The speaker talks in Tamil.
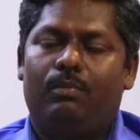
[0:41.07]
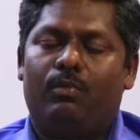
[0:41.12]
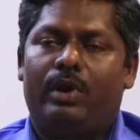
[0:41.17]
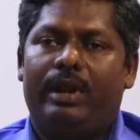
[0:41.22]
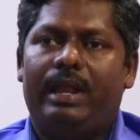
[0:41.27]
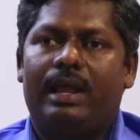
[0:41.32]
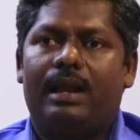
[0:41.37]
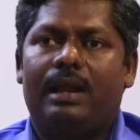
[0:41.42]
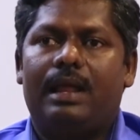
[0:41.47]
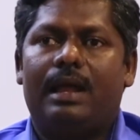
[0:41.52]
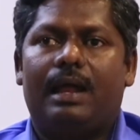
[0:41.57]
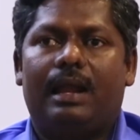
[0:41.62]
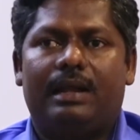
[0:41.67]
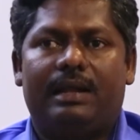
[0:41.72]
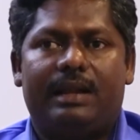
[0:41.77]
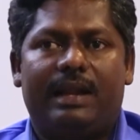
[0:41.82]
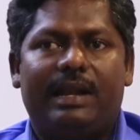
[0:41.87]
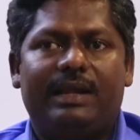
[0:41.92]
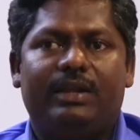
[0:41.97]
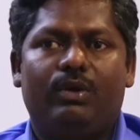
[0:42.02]
முறையான
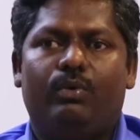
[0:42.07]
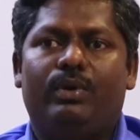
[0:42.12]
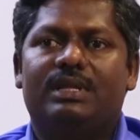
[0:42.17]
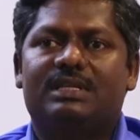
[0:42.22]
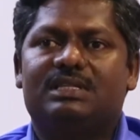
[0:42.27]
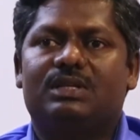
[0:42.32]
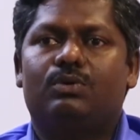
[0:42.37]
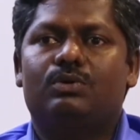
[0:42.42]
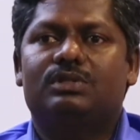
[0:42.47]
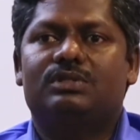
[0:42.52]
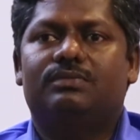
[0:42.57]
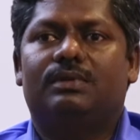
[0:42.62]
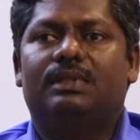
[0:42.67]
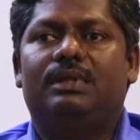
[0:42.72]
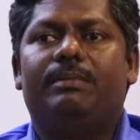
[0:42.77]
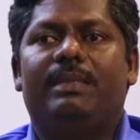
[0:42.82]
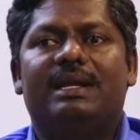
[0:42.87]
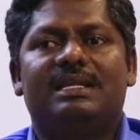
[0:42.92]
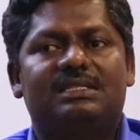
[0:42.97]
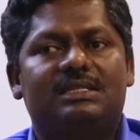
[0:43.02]
அட்ராக்டிவ் டிஸ்கவுண்ட்ஸ்
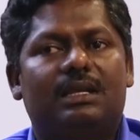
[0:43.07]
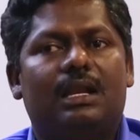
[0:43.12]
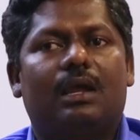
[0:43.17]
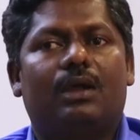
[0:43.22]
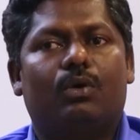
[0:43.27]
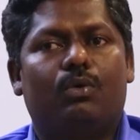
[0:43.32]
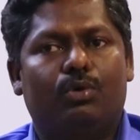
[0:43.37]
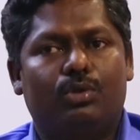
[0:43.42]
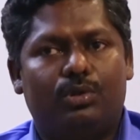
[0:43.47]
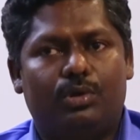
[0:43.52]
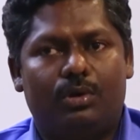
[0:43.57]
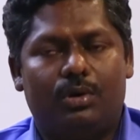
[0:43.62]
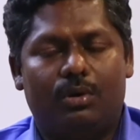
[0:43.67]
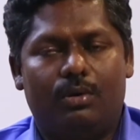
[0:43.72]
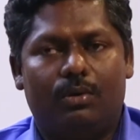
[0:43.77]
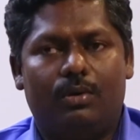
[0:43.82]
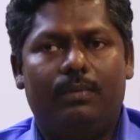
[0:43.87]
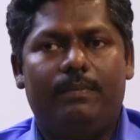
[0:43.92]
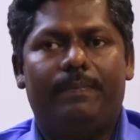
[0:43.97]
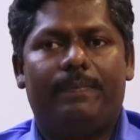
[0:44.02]
வந்து மெடிசன் நாங்கள்
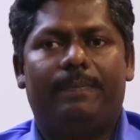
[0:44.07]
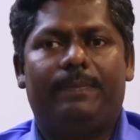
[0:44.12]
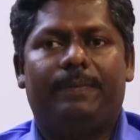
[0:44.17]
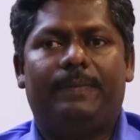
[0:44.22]
கொடுத்துட்ருக்கோம்